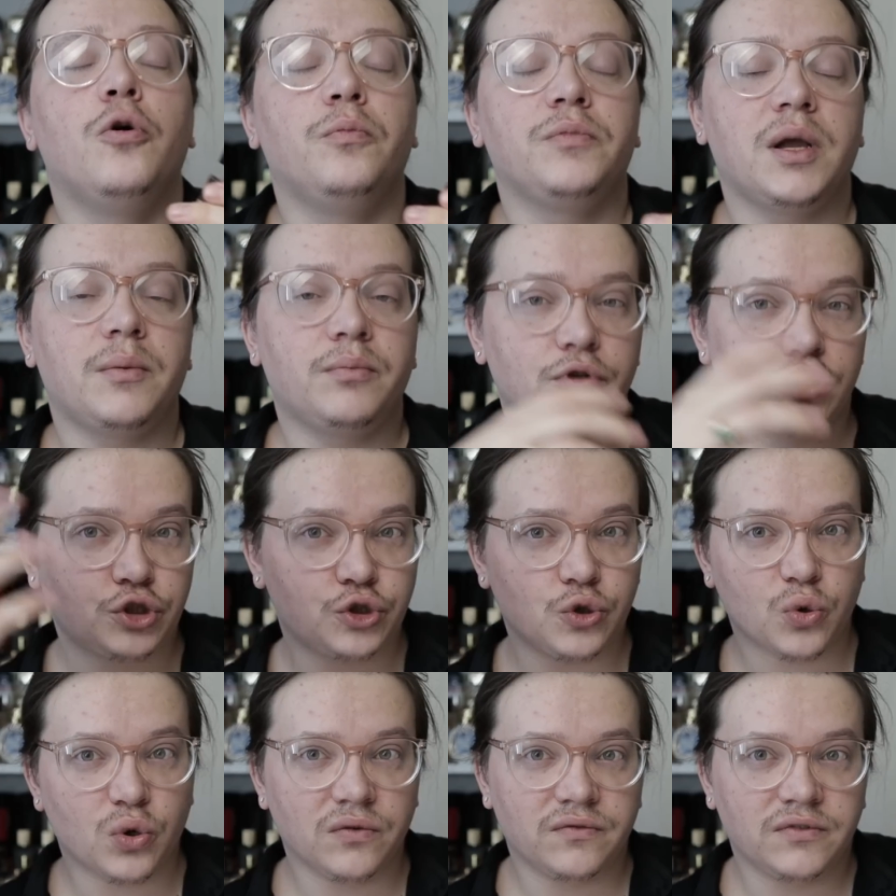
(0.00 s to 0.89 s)
У меня был
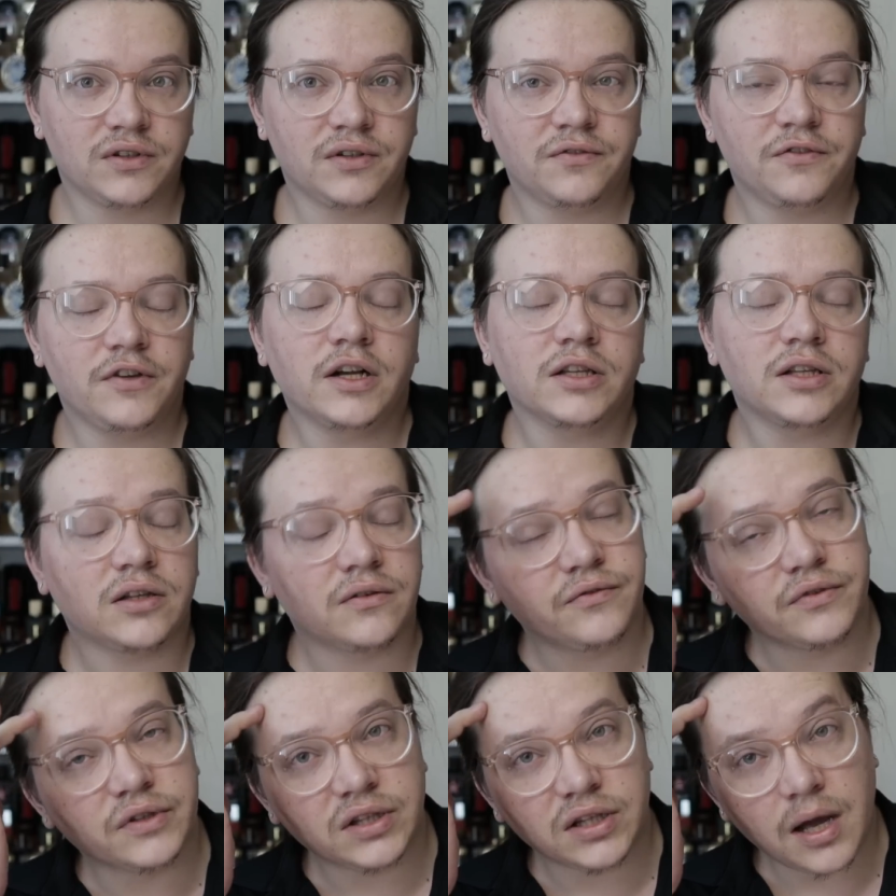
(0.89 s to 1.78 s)
шоковый эффект от
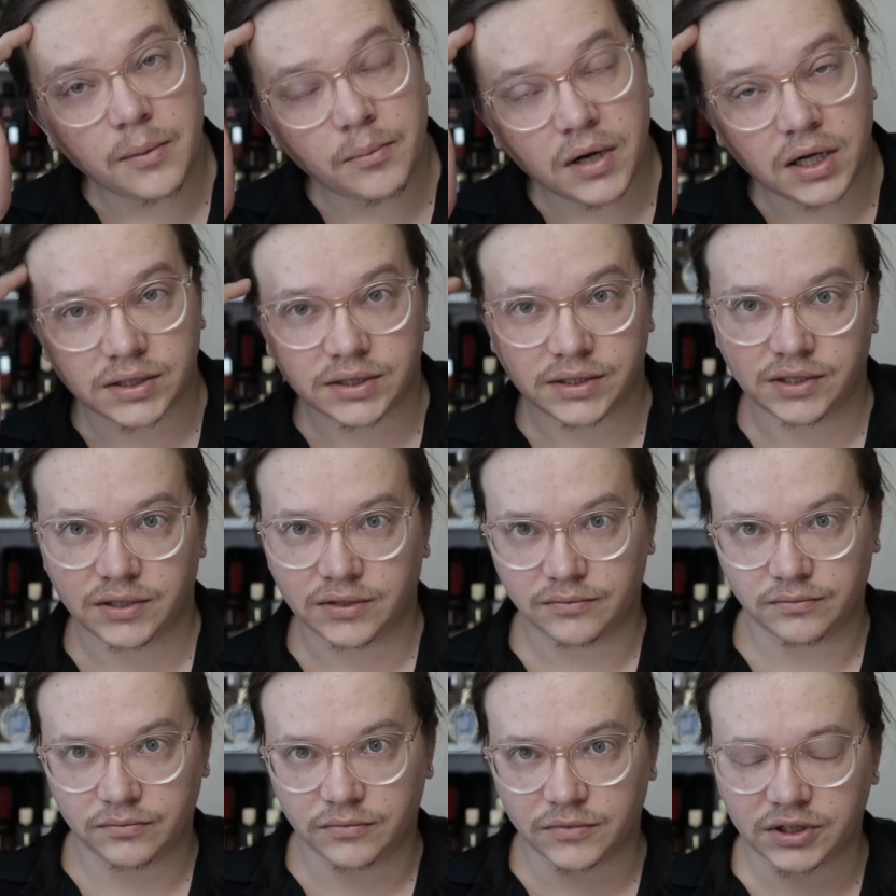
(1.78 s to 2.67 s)
Фантомаса
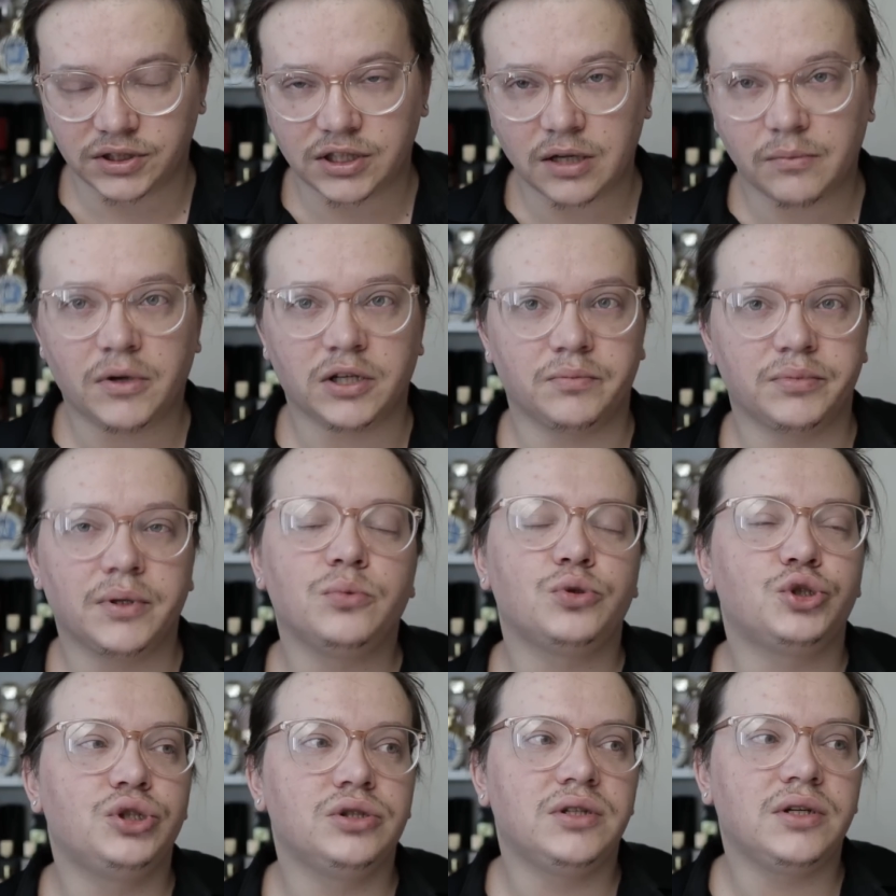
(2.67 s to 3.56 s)
на сама,
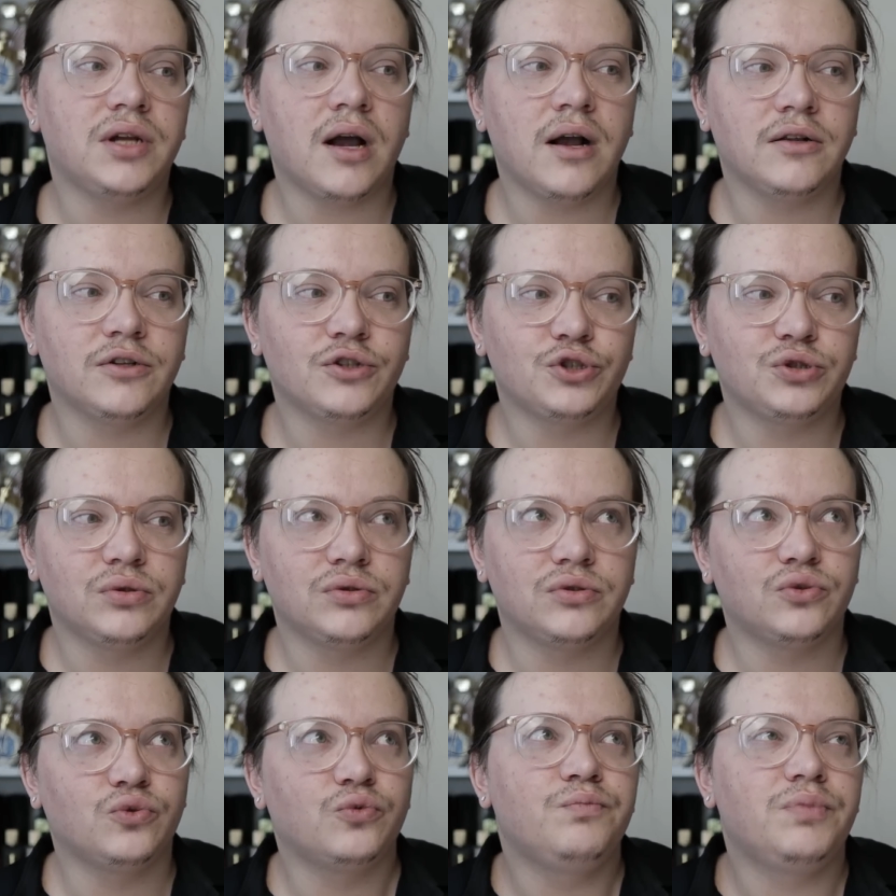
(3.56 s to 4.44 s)
потому что это реально
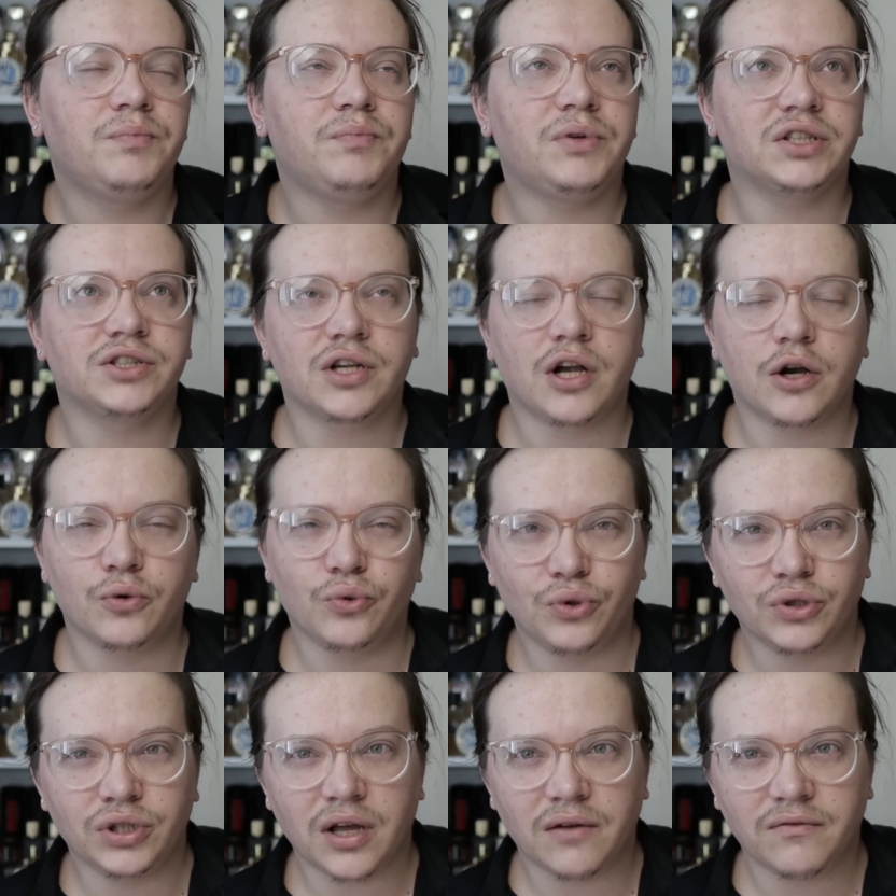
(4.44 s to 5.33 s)
что-то, ну пипец
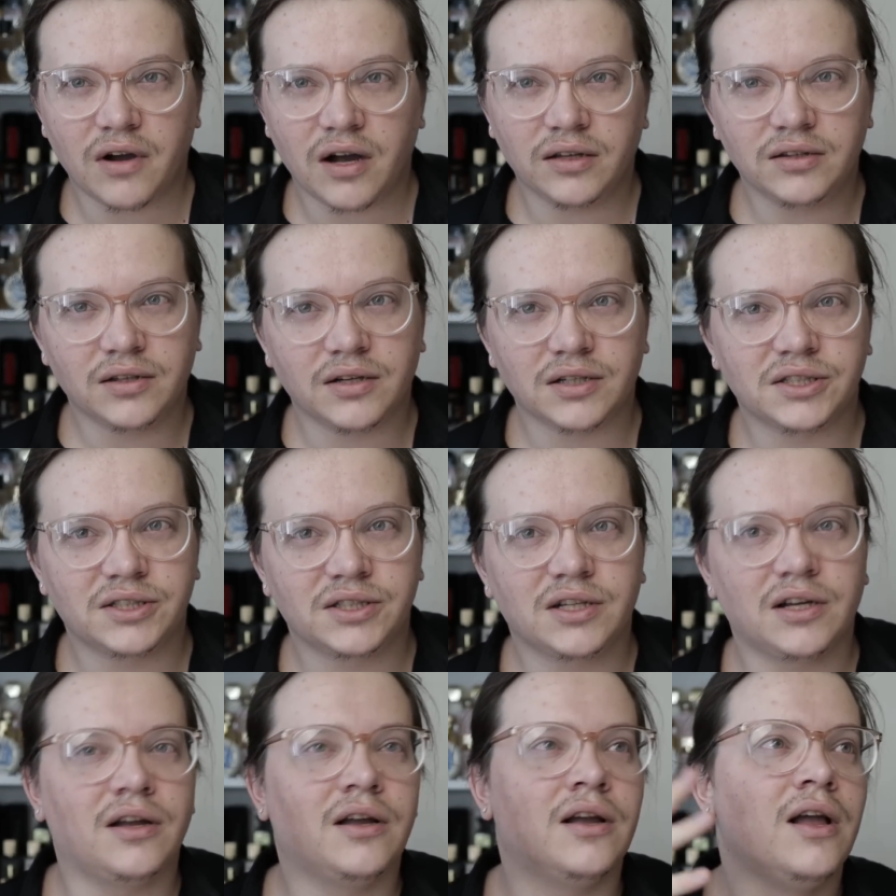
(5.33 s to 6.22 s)
какое
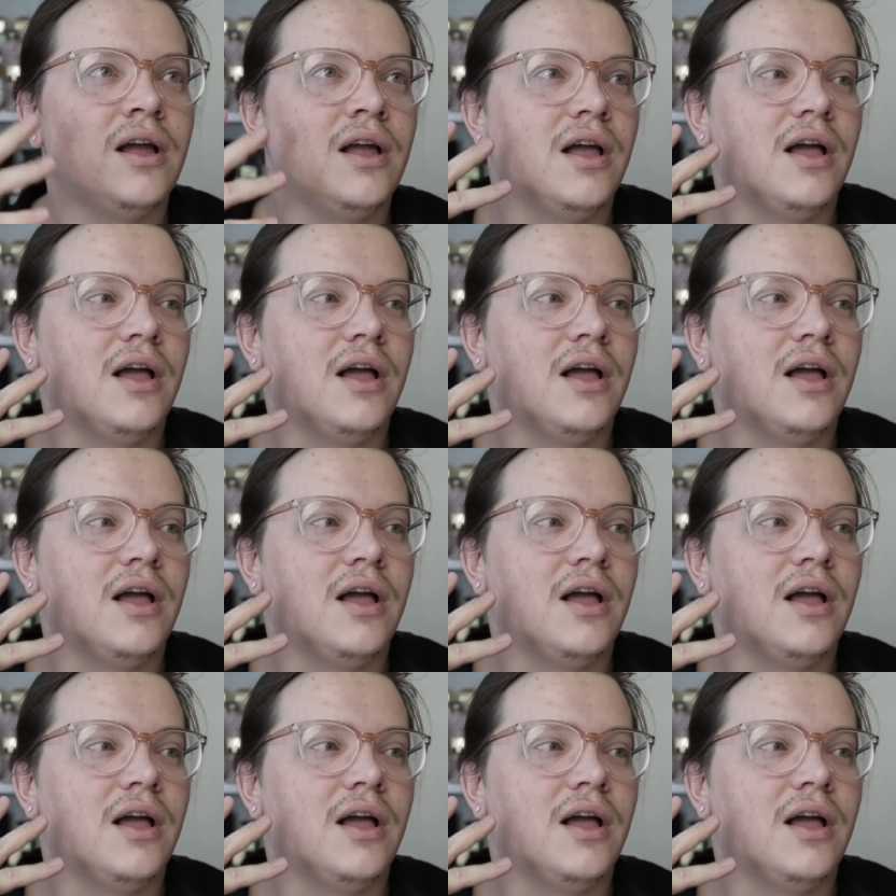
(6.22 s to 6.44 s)
новаторское.